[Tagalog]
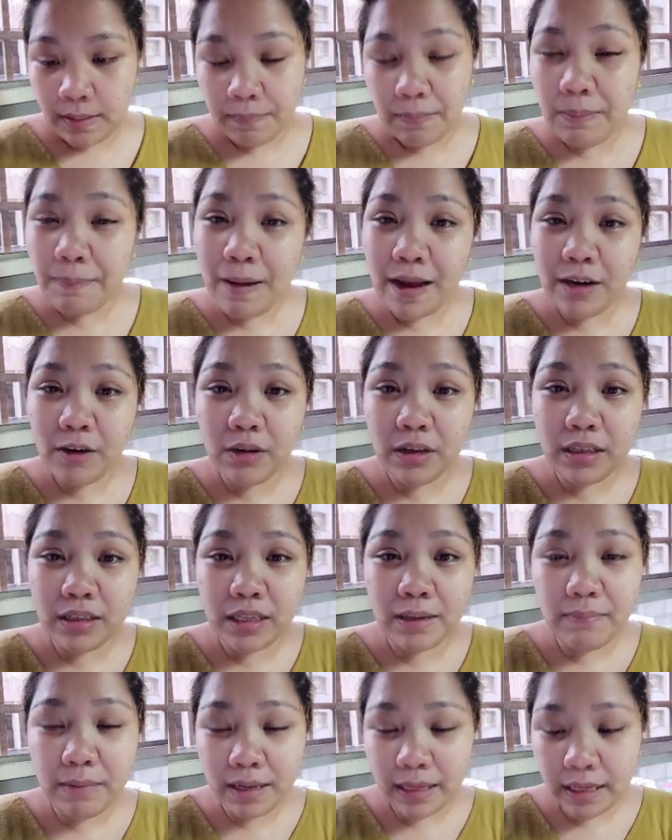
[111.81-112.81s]
Paano
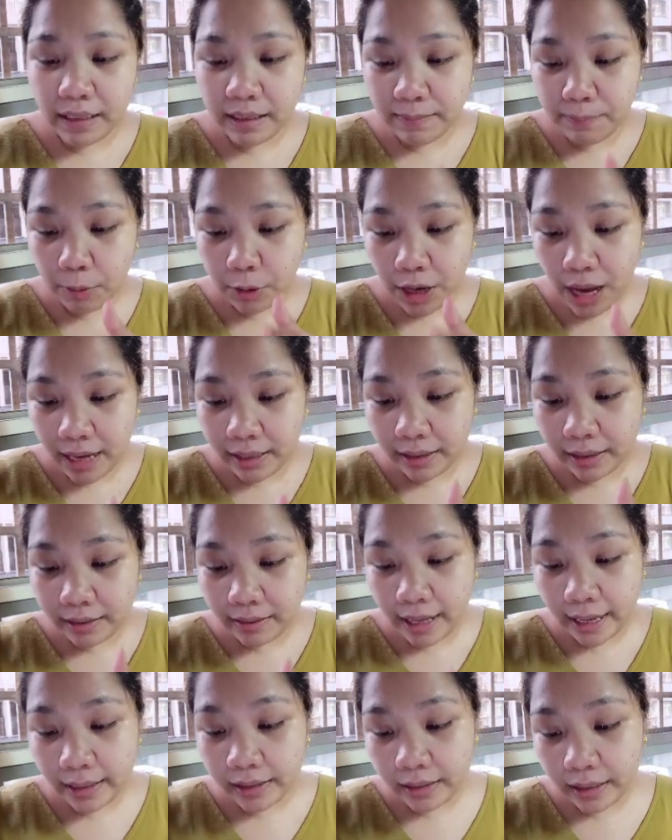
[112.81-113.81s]
hindi magiging
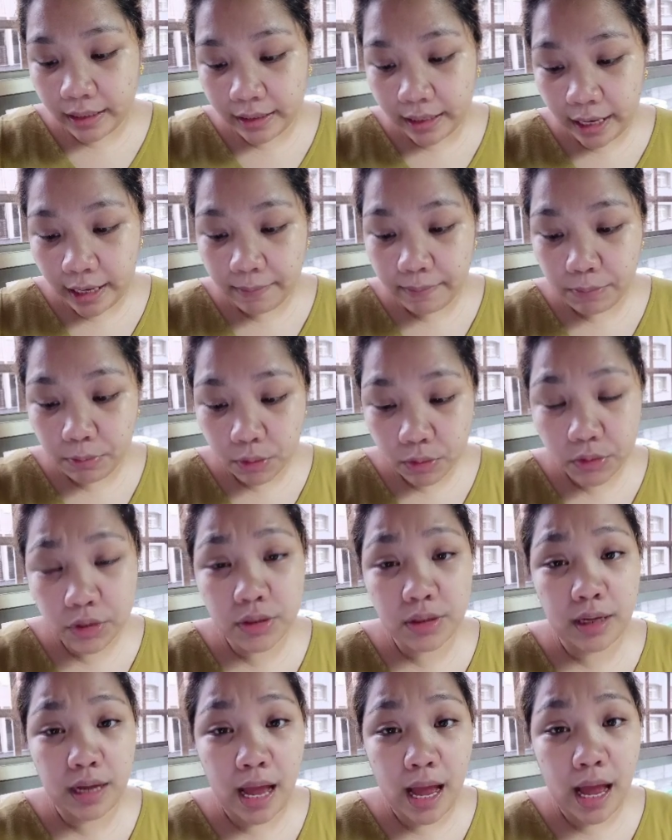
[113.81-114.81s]
490k
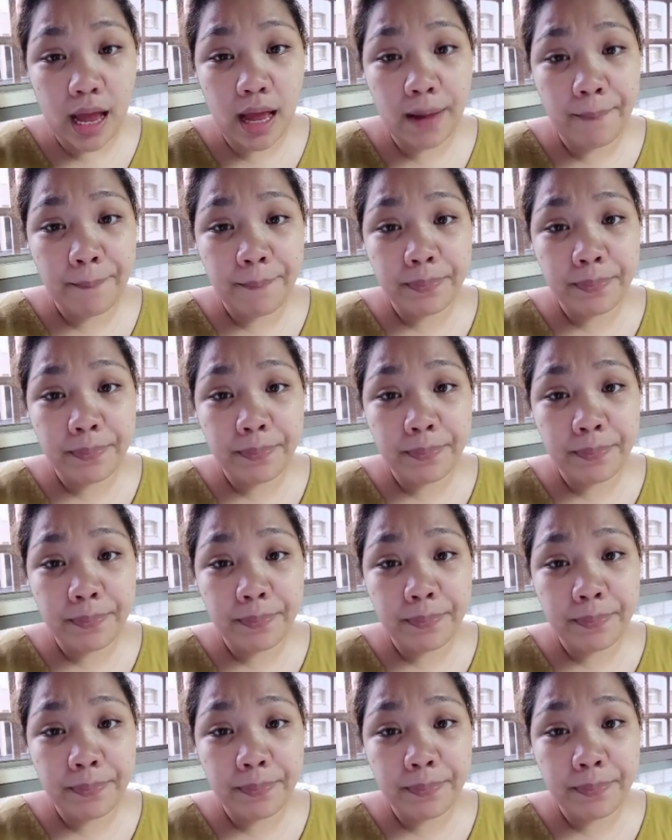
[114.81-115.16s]
views ka?